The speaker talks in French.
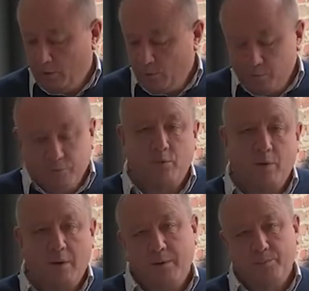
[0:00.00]
une
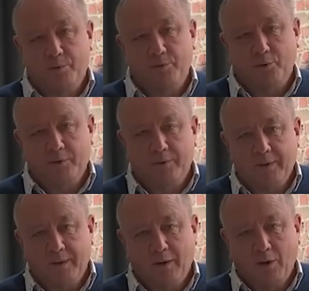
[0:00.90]
voix puisse
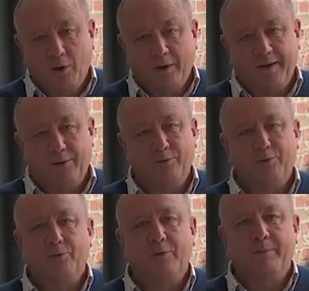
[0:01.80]
sortir en quelque sorte de la